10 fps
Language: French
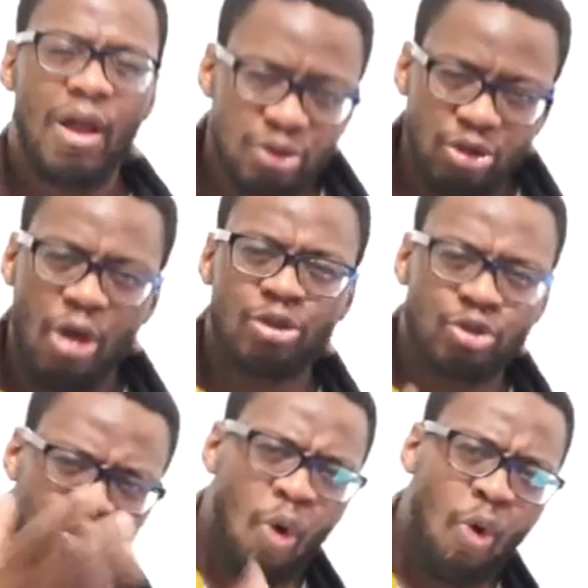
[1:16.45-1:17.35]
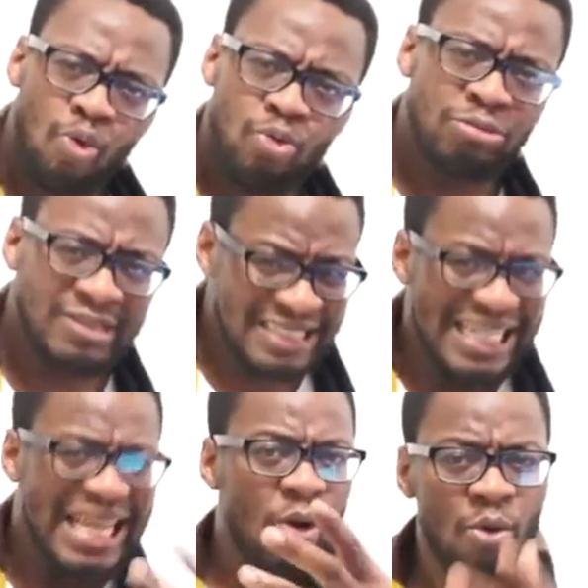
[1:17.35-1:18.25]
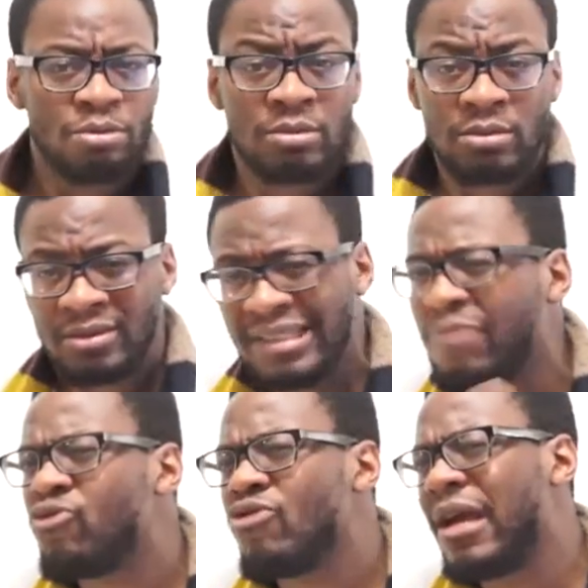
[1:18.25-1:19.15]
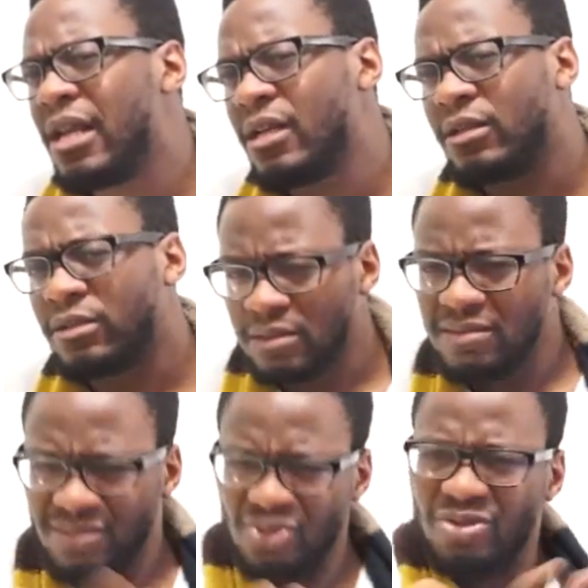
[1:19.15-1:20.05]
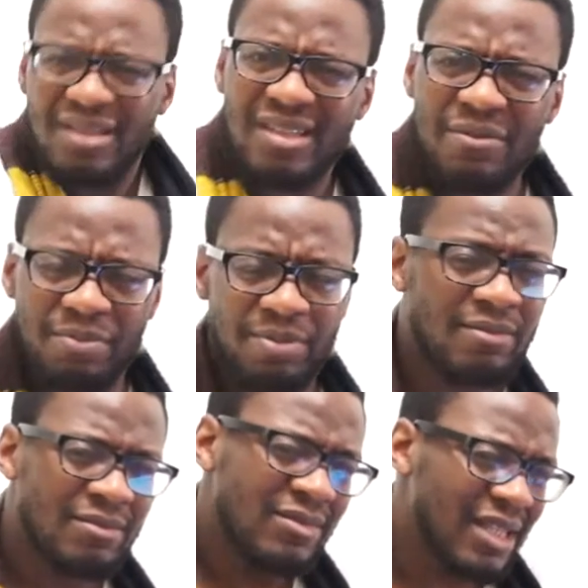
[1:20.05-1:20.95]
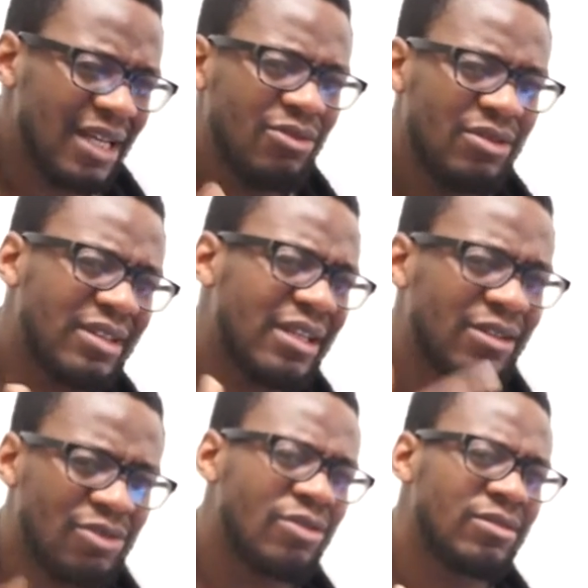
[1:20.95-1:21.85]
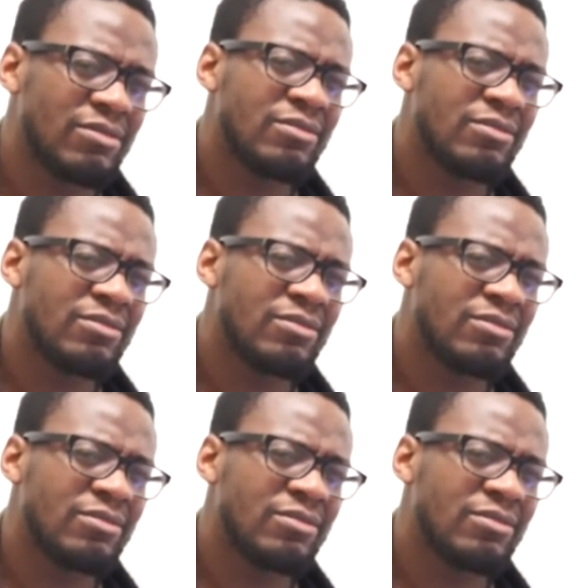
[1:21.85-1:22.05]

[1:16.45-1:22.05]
Samson, Gédéon, Samuel, tous ces types. Ça te dit quelque chose